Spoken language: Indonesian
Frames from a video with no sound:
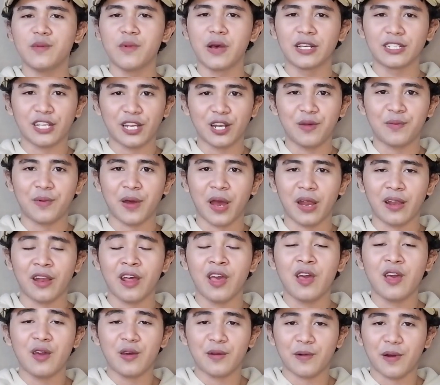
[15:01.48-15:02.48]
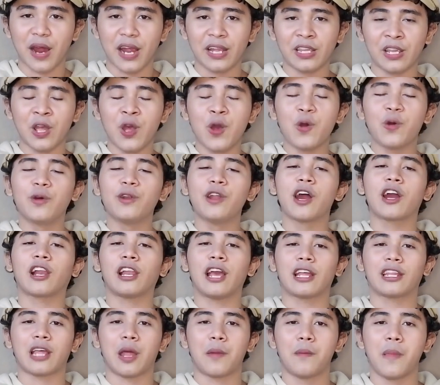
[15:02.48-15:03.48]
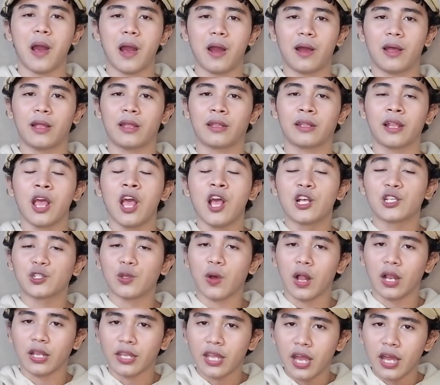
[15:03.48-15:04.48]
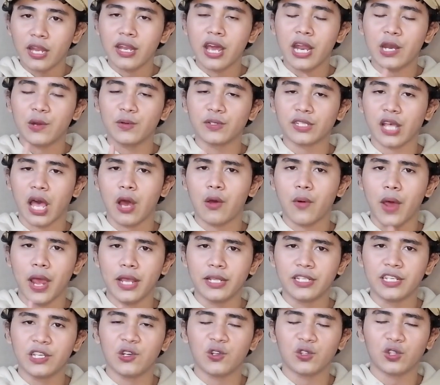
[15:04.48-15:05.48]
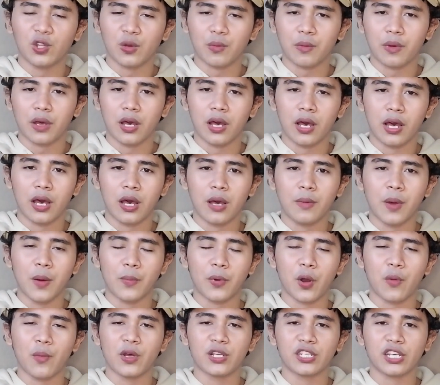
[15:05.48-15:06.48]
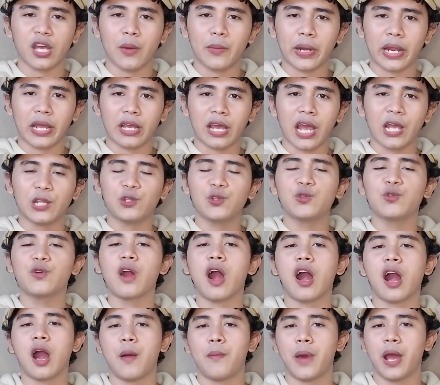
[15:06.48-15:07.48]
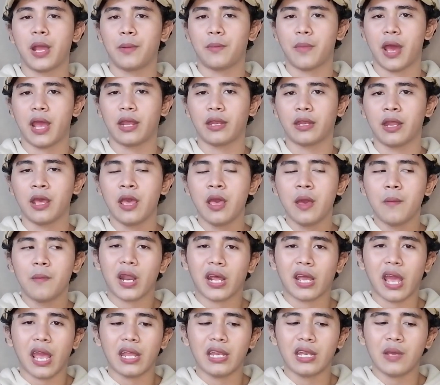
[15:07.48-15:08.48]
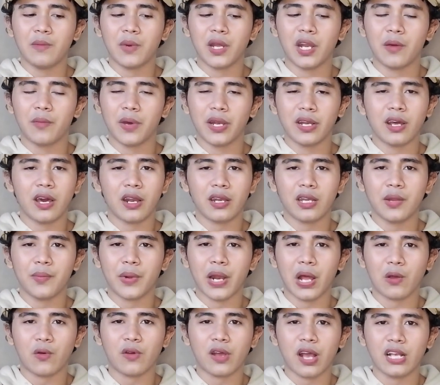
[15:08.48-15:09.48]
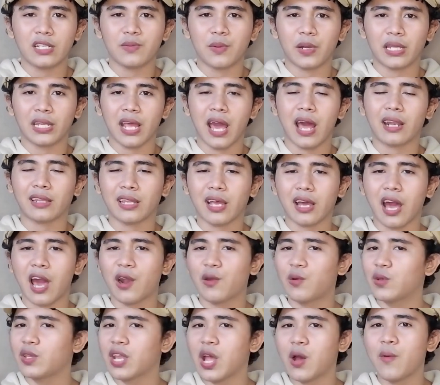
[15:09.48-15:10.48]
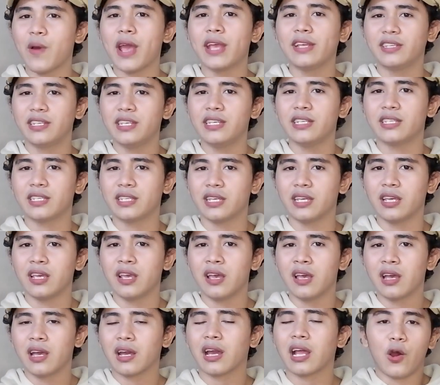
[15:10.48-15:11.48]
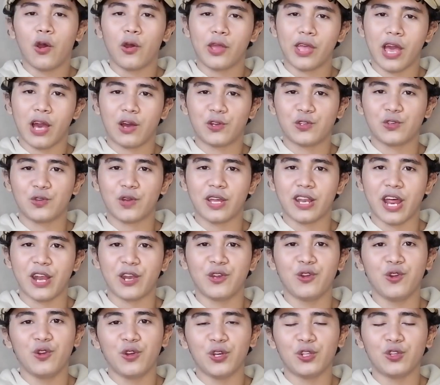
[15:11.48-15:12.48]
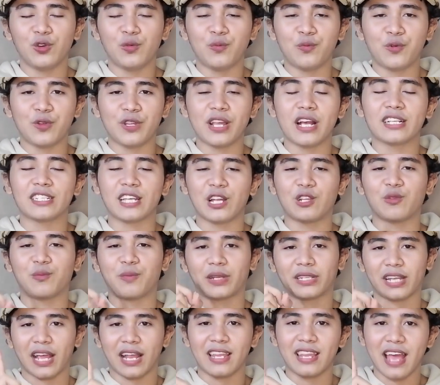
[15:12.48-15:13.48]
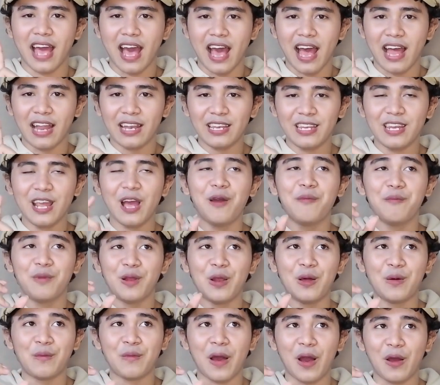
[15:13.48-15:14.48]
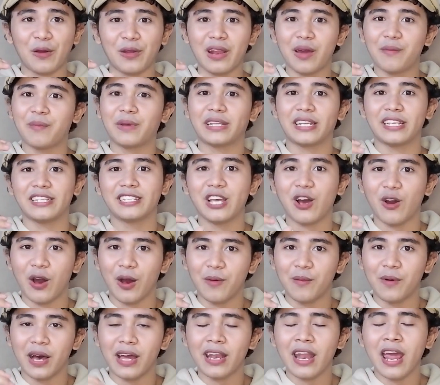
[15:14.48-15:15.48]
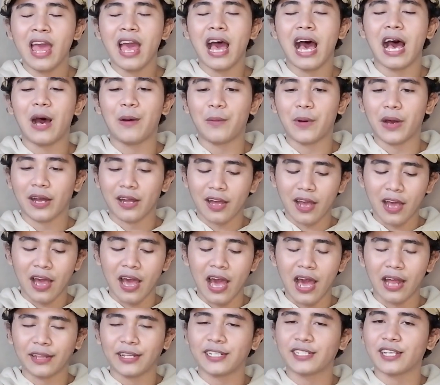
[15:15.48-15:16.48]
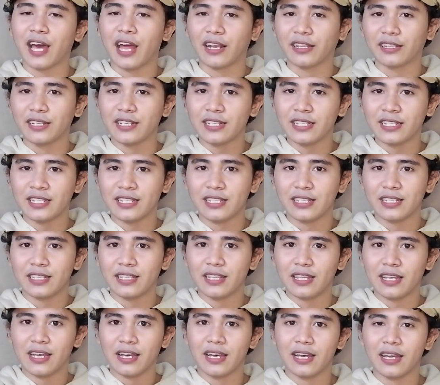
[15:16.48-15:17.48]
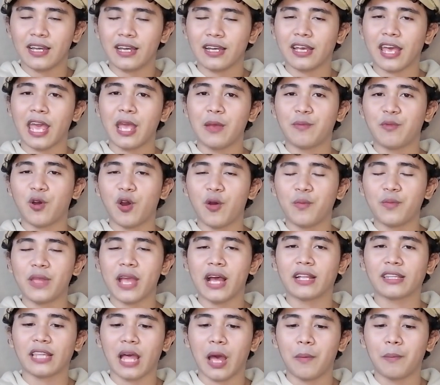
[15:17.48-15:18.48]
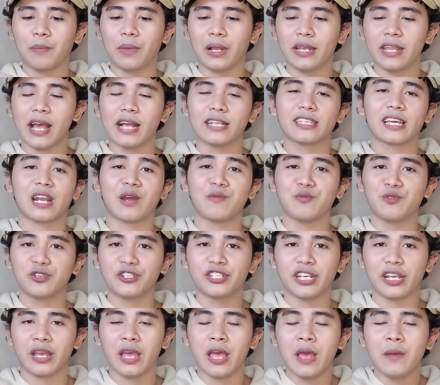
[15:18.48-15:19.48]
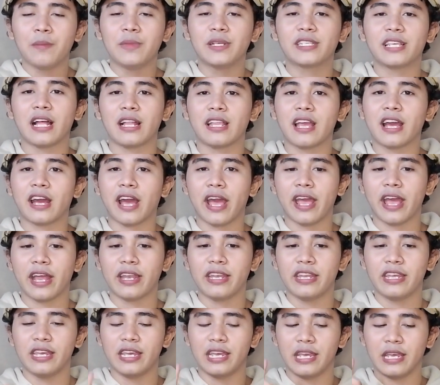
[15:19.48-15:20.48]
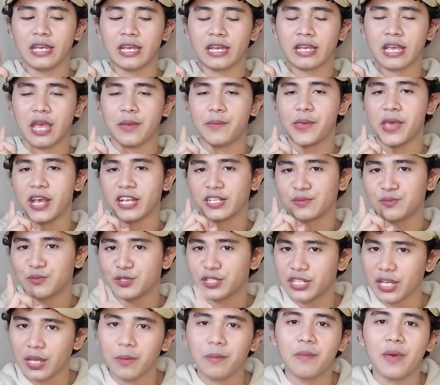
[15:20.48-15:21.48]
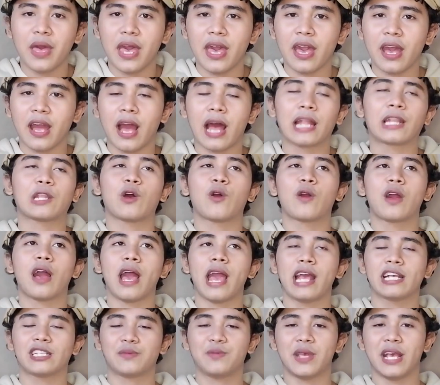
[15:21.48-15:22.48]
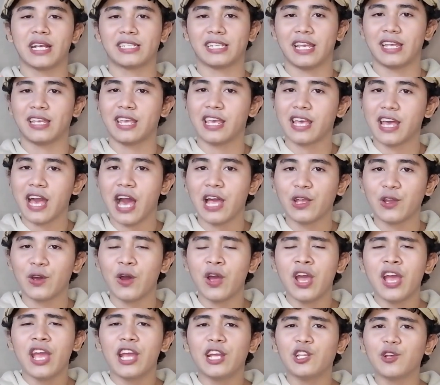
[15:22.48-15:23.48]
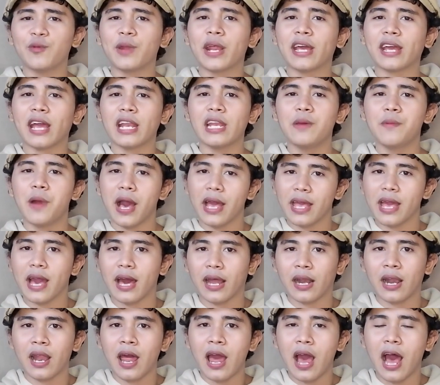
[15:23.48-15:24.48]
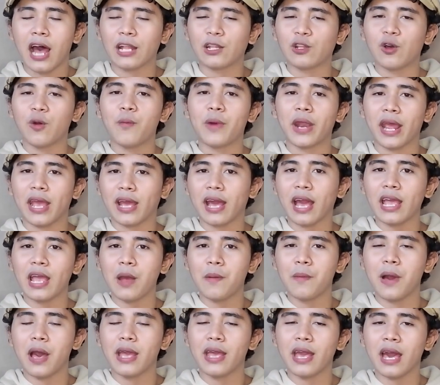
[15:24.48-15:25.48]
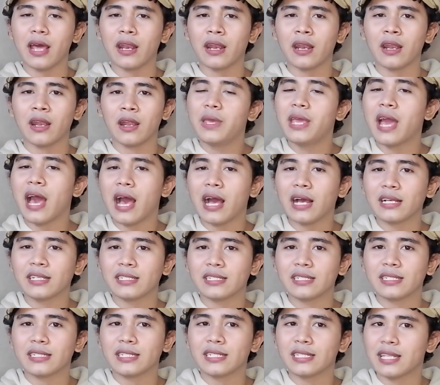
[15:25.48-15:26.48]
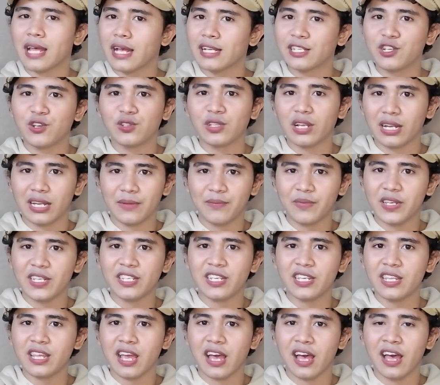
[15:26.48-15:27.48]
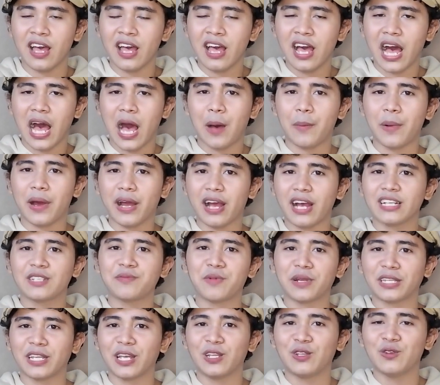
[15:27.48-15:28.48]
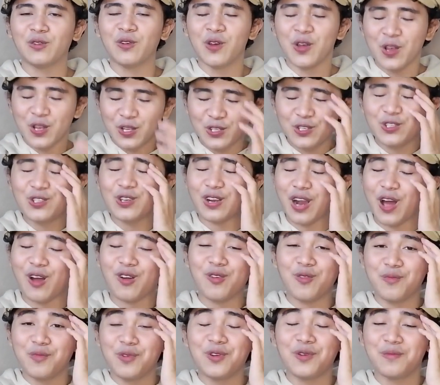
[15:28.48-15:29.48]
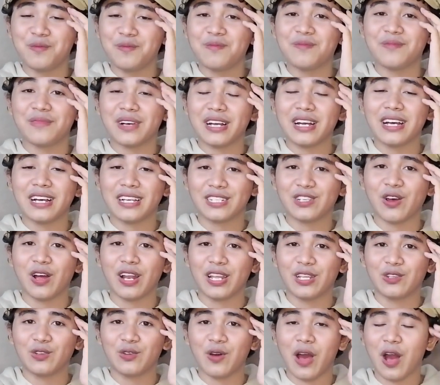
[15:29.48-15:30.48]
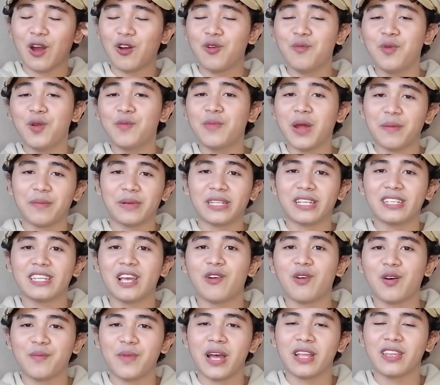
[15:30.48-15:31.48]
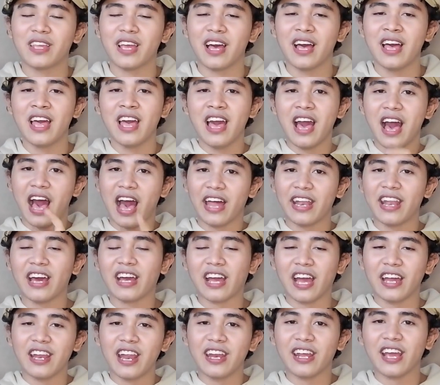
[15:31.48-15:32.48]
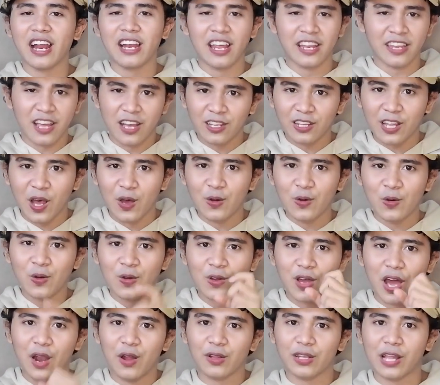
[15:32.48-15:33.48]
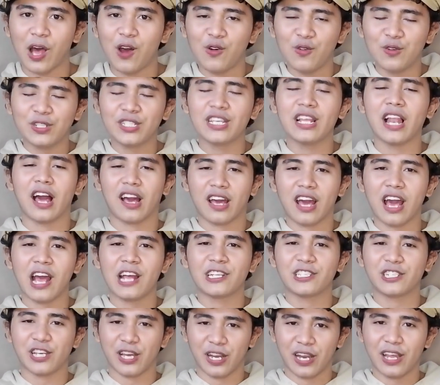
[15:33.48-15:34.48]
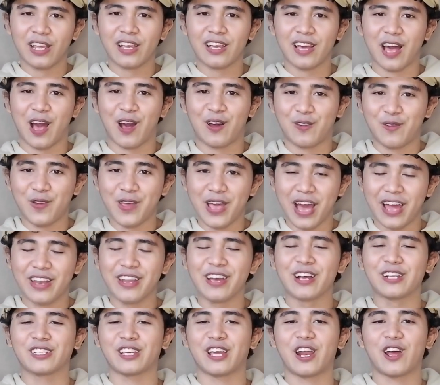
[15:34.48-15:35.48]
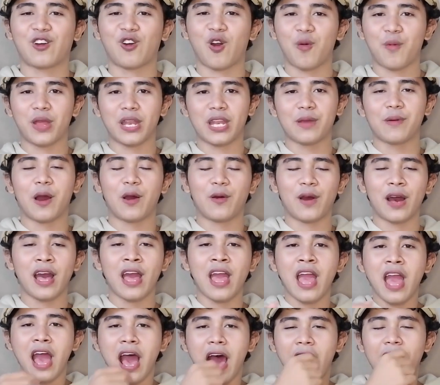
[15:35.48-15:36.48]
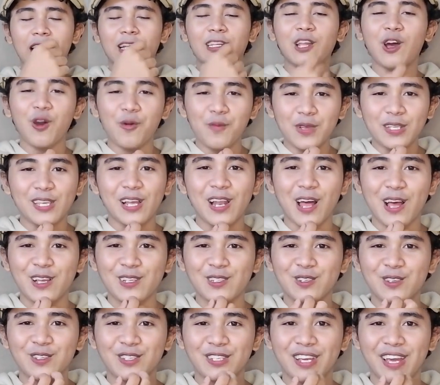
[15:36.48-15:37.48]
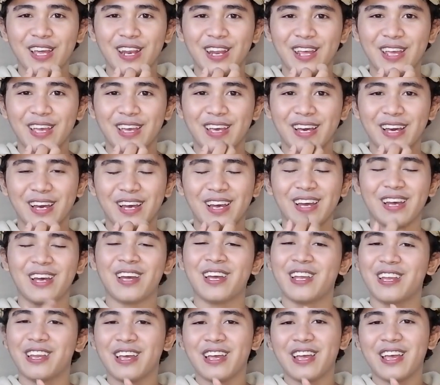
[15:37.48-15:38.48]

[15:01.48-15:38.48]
di masa depan. Right? Udah kelihatan banget. Soalnya dari usaha YG untuk uh, mempromosikan mereka itu juga nggak main-main. Mereka ini benar-benar diperlakukan seperti harta karunnya YG sih oh ya aku juga dari dulu itu punya satu pertanyaan yang belum aku dapetin jawaban. Apakah artis-artis uh, K-pop yang tampil di acara musik, misalnya kayak di KBS Music Bank atau enggak SBS Inkigayo, itu mereka dibayar atau mereka yang bayar pihak stasiun televisinya? Apakah seperti itu? Jujur aku belum ngeh soal itu. Aku belum dapetin jawabannya. Adakah dari kalian yang tahu? Kalau tahu silahkan sharing ke aku ya dengan cara komen di bawah atau bisa langsung sharing ke